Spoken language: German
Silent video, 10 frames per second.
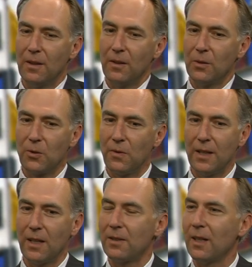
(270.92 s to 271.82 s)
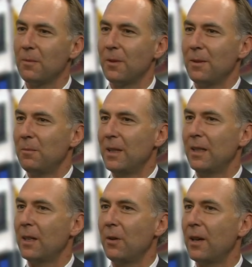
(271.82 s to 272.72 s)
sonst werde ich selber, bin ich
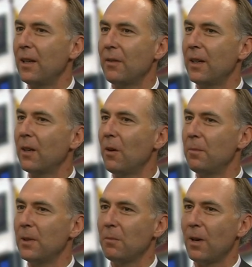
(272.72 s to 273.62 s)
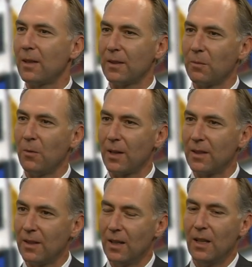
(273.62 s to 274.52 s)
nicht glücklich, wenn ich etwas mache. Ich
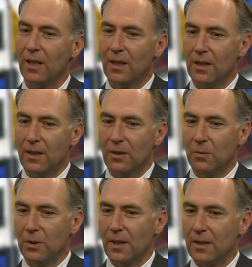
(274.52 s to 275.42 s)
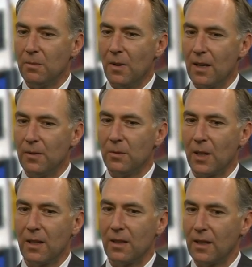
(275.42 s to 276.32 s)
möchte nur das machen, wo
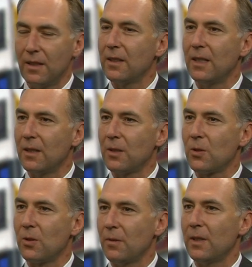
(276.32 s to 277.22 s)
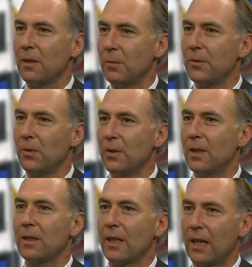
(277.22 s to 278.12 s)
ich dahinter stehe, wenn der
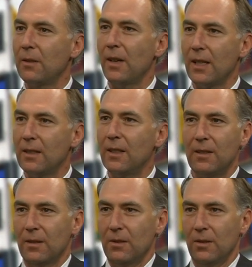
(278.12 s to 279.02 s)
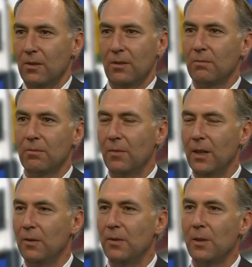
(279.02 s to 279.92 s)
Befund es rechtfertigt. Das ist
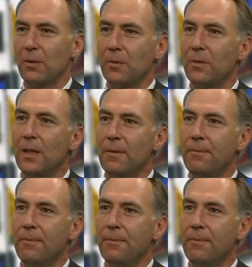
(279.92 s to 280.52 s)
meine Philosophie.